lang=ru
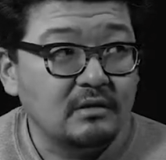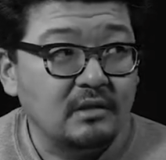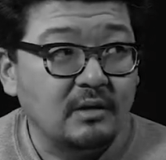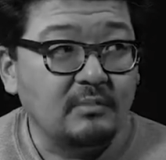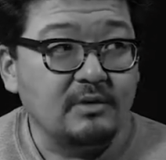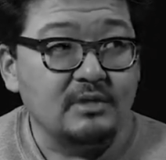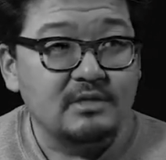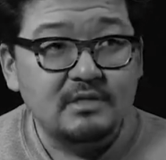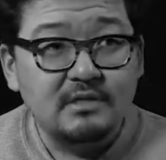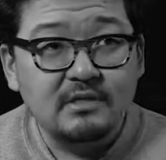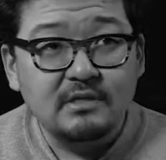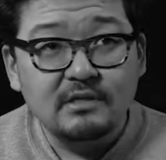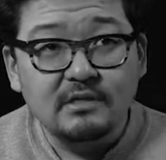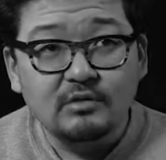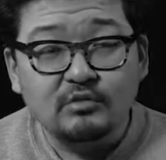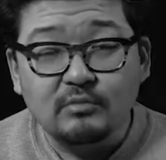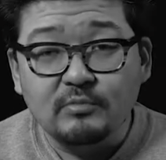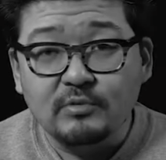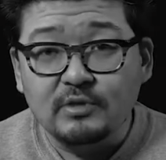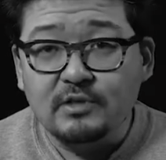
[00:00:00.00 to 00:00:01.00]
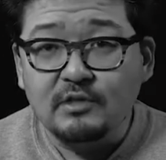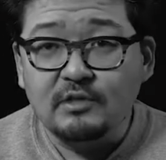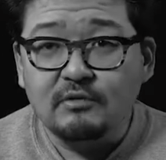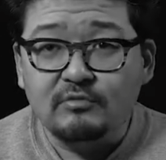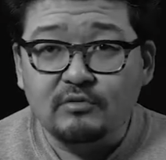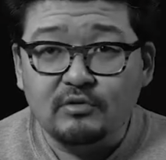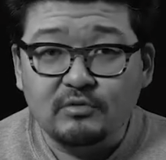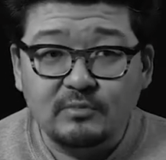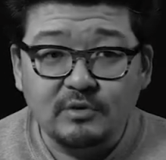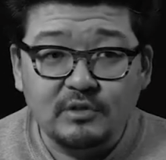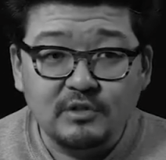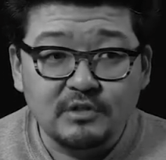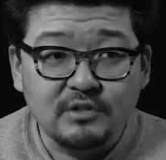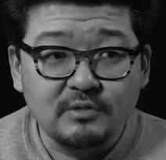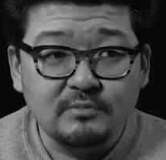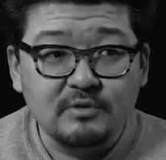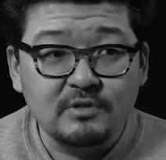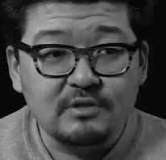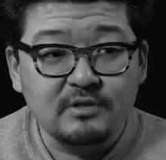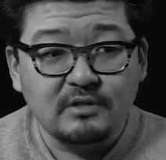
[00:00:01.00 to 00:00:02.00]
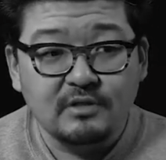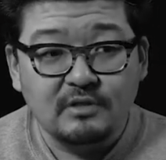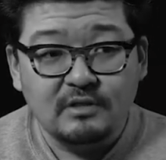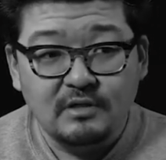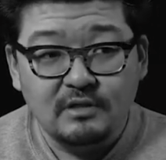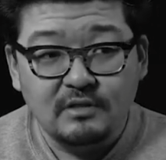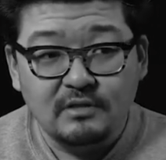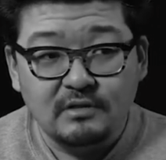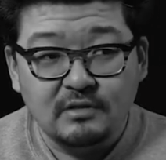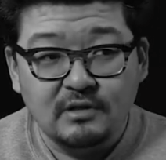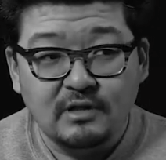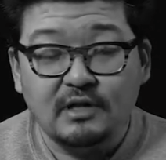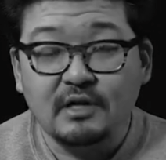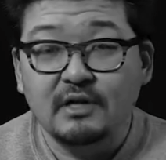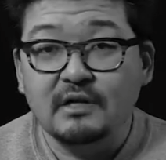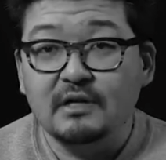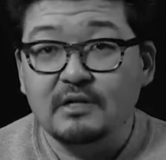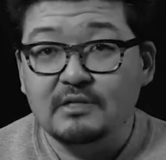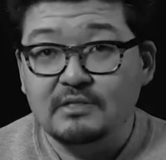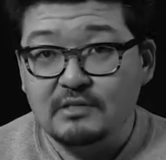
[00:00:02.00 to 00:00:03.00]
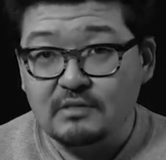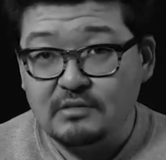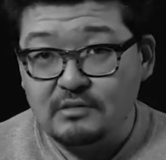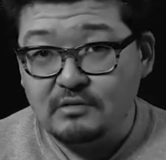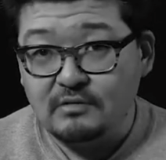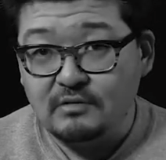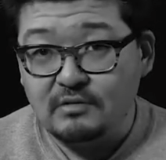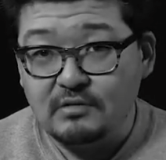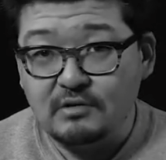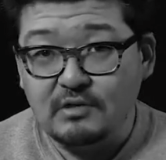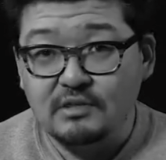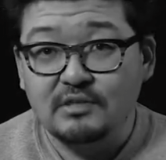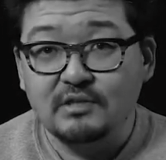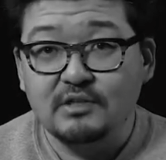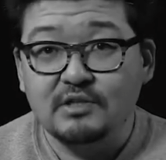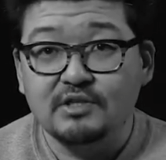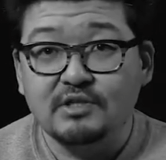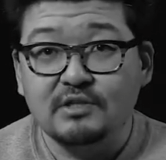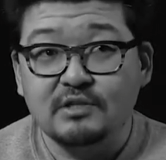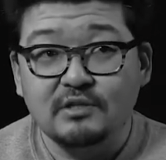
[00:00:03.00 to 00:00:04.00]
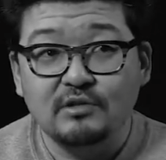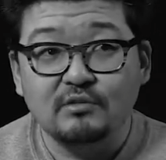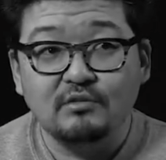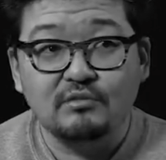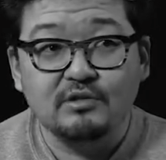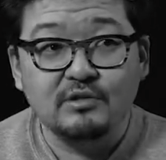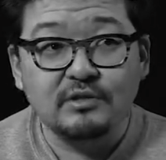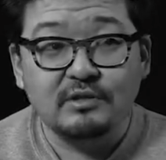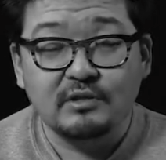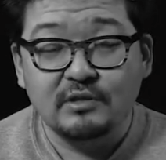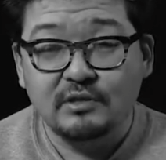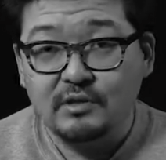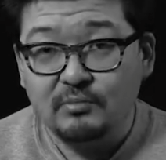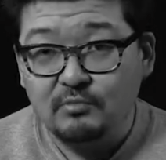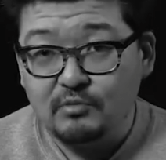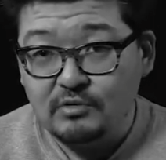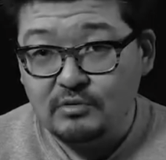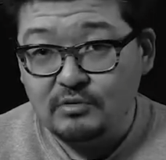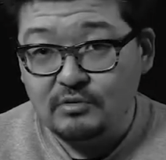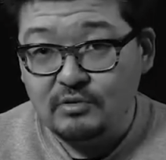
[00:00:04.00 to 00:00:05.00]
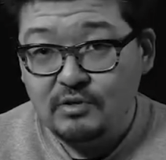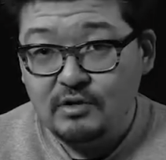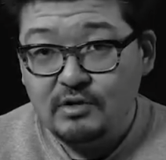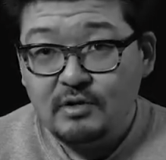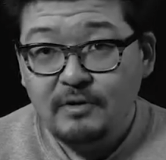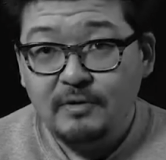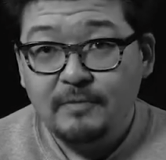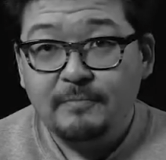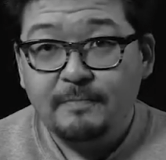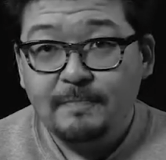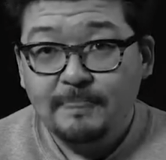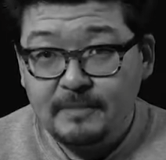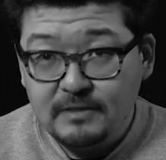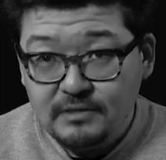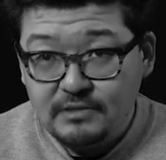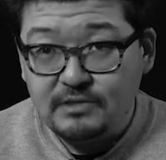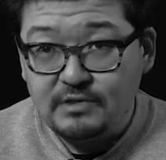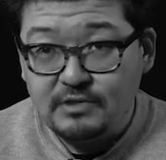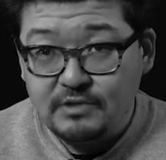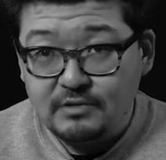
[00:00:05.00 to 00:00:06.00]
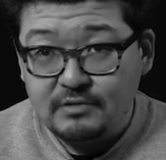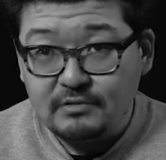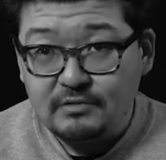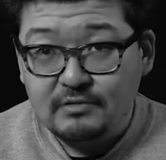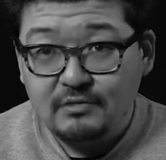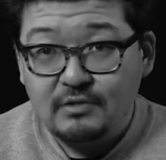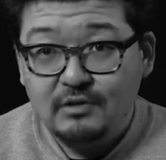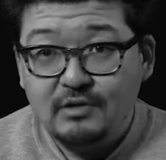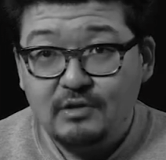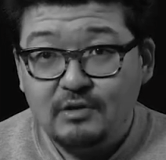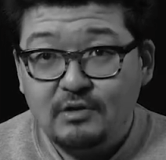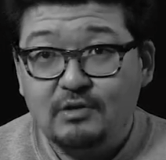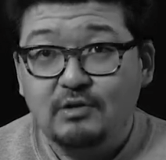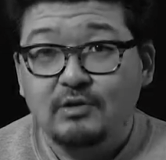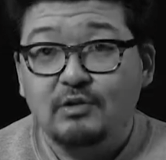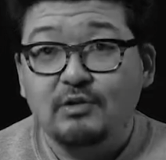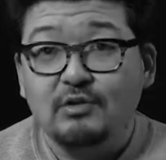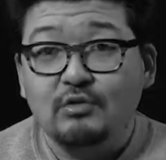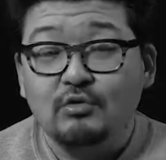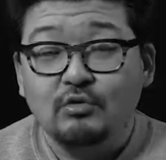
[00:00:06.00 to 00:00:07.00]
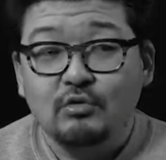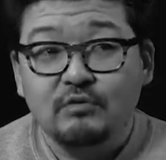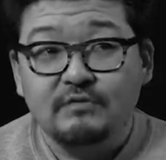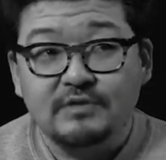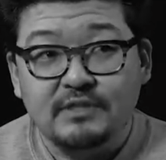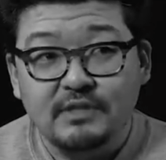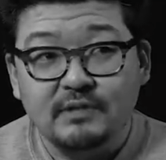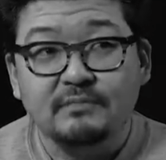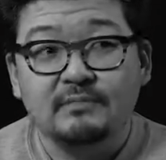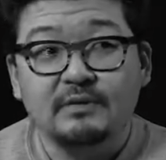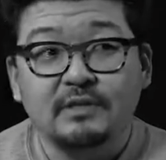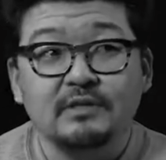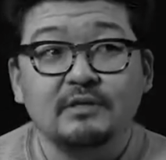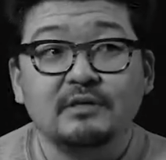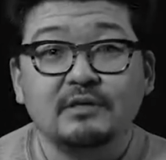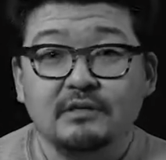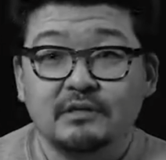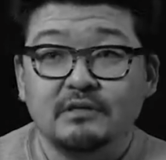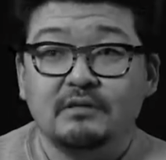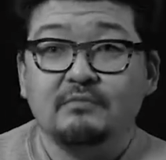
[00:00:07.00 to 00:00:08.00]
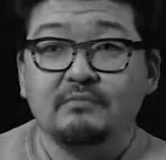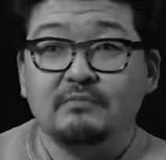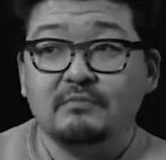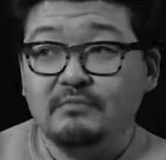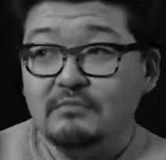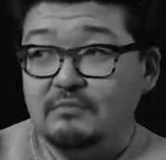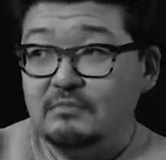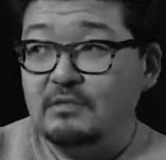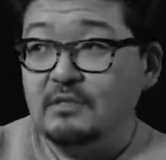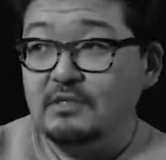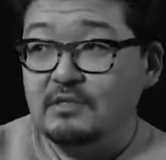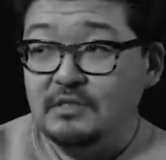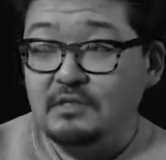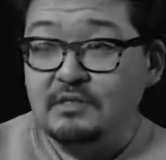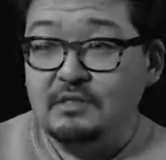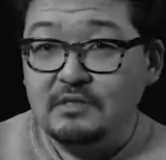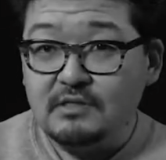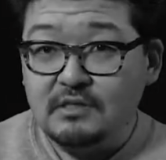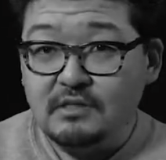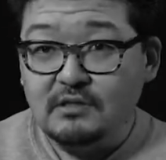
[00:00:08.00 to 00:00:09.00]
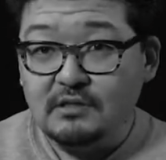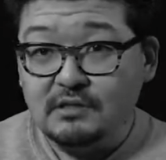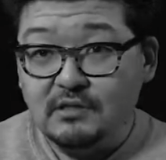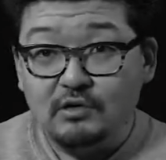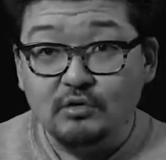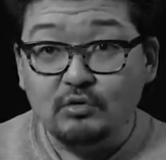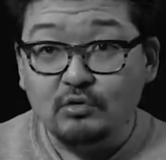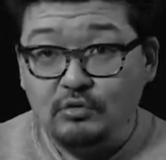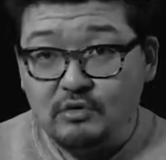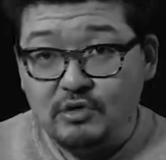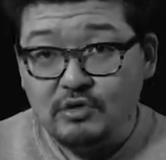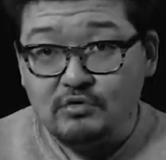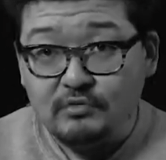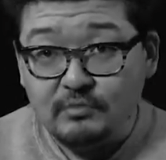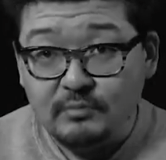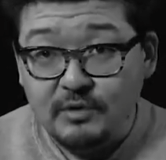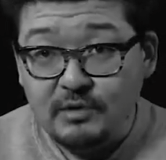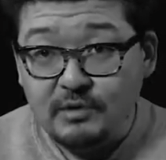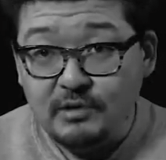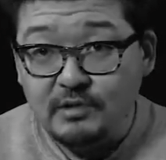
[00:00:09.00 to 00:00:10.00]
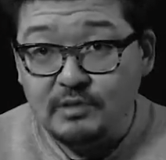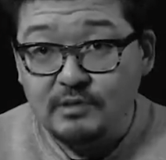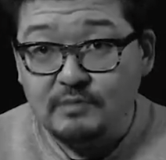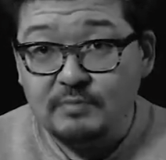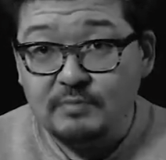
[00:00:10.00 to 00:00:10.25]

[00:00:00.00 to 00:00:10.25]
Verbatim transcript: там идеи о том, какие реформы должны быть и так далее, какая разница? Да? Если даже таких людей, как я, будет тысяча, но все мы там где-то где-то, и никто нашего мнения не